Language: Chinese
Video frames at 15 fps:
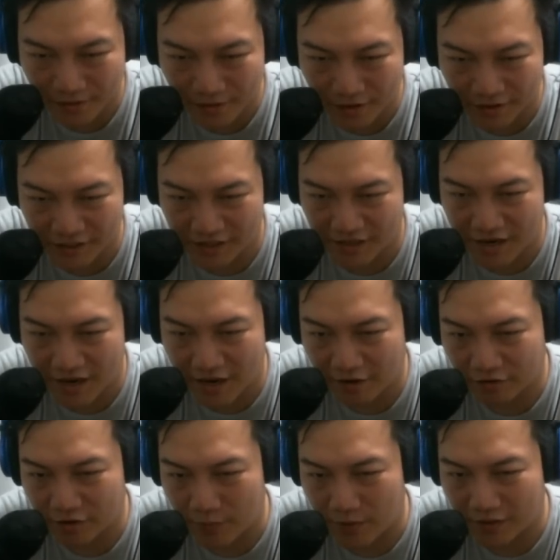而且你可以看
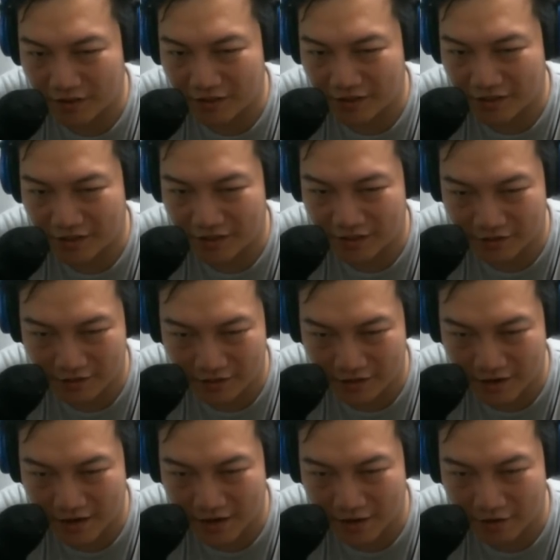到这边，其实是你
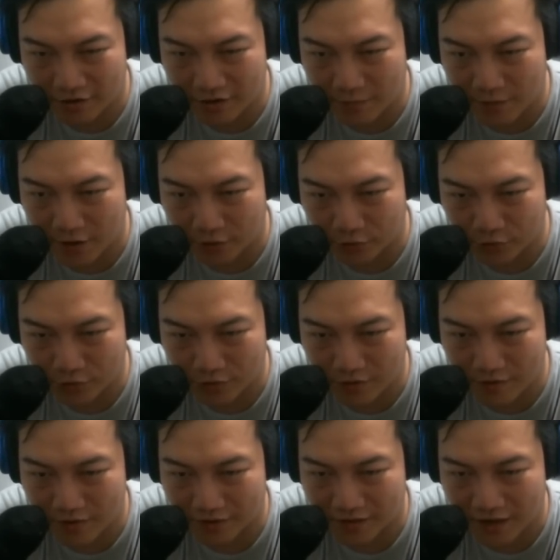可以看到一个蛮有趣的地
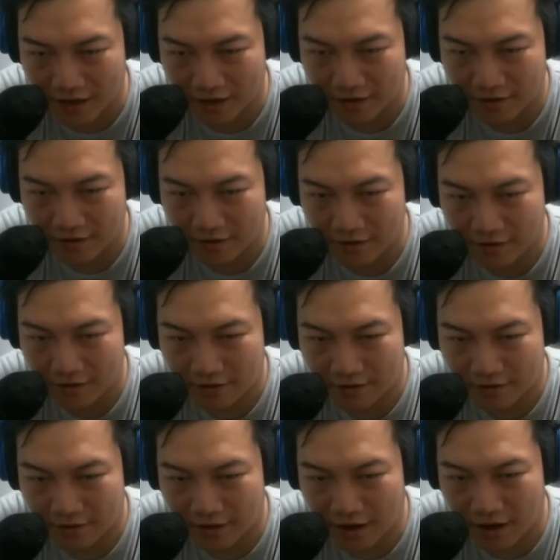方，是它
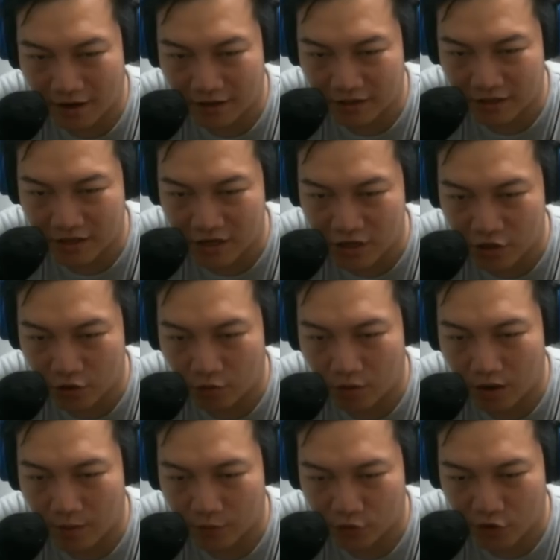他已经移动
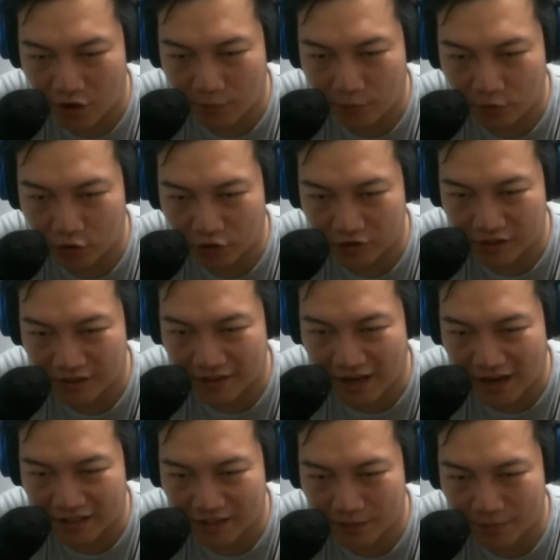完了，所以他必须要先
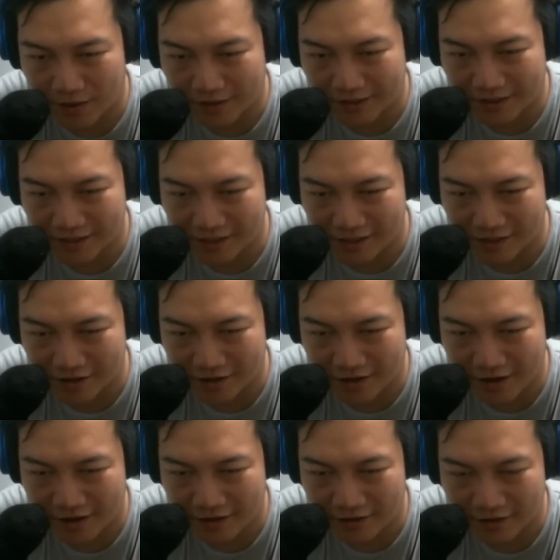打一张牌在秦葛
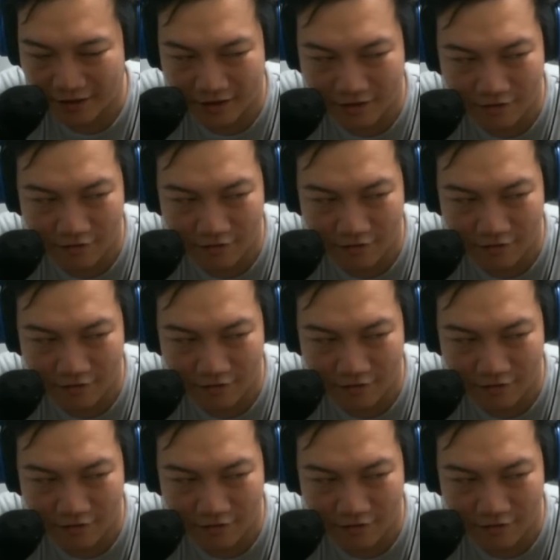雷的地